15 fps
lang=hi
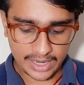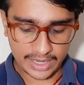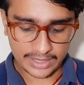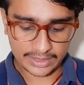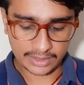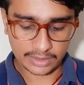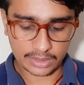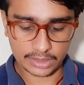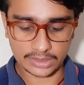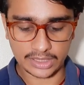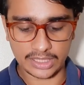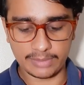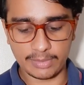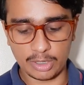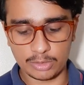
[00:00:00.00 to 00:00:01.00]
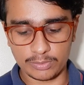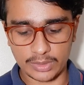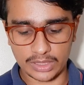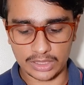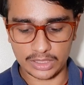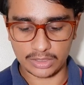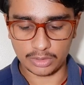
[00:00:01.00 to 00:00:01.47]
पे एंटर अदर अमाउंट
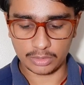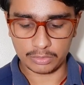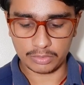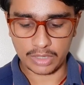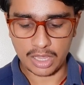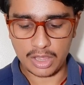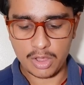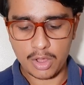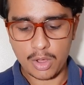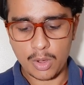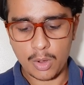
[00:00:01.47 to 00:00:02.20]
पे क्लिक करूँगा